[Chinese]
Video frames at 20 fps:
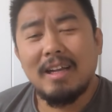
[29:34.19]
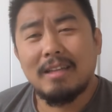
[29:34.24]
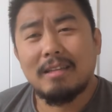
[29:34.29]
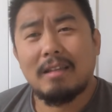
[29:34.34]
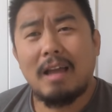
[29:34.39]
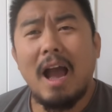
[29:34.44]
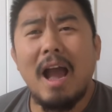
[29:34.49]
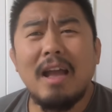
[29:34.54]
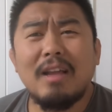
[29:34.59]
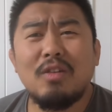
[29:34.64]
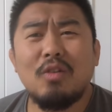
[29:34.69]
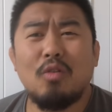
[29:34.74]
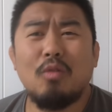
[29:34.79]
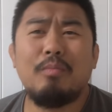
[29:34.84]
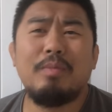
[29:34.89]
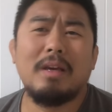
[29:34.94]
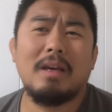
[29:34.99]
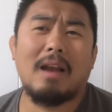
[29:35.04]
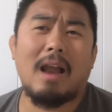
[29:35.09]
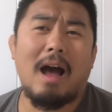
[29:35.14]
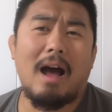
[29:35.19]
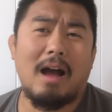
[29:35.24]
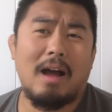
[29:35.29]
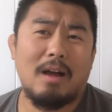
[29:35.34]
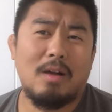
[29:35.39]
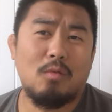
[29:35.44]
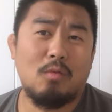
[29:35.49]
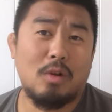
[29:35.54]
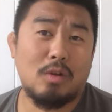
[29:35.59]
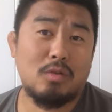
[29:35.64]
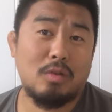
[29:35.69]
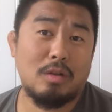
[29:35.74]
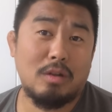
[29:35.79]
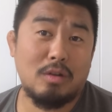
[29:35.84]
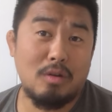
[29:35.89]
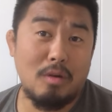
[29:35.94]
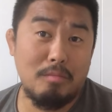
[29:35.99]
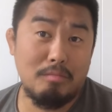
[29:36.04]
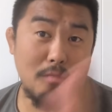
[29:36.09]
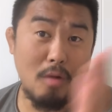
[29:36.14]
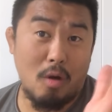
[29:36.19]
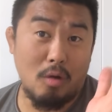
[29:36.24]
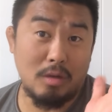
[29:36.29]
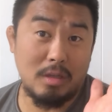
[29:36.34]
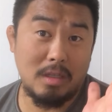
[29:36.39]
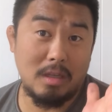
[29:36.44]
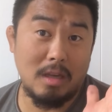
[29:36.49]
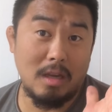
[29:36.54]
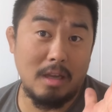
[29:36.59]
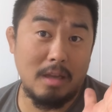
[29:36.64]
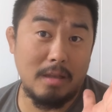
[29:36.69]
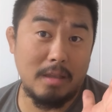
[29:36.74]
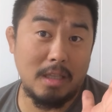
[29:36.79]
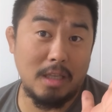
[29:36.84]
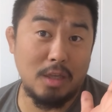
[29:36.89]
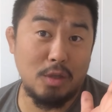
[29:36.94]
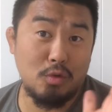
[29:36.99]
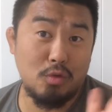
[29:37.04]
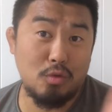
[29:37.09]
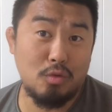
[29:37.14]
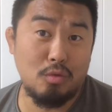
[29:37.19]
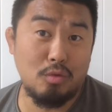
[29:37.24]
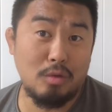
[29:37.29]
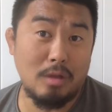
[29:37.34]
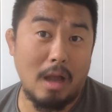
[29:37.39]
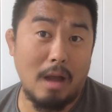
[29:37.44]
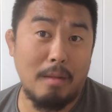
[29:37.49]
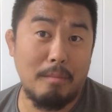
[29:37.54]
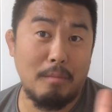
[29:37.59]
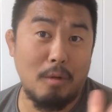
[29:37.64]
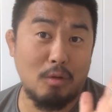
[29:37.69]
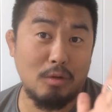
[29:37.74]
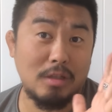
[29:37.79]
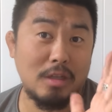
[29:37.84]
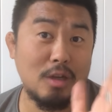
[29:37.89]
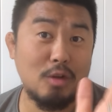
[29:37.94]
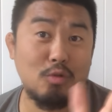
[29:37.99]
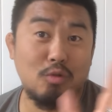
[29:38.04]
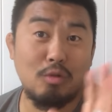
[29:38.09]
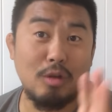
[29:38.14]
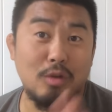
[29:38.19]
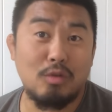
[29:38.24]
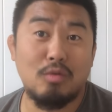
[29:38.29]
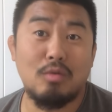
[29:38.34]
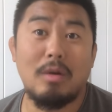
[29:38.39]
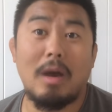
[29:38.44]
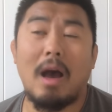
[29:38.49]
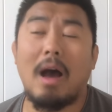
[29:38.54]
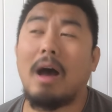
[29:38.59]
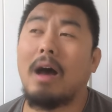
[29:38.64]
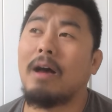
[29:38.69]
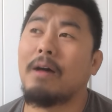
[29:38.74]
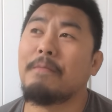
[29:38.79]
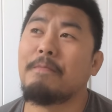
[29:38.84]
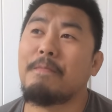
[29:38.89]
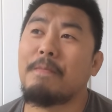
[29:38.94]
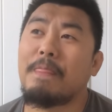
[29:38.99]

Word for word: 太牛逼了！我说的是某些地区的某些水军啊。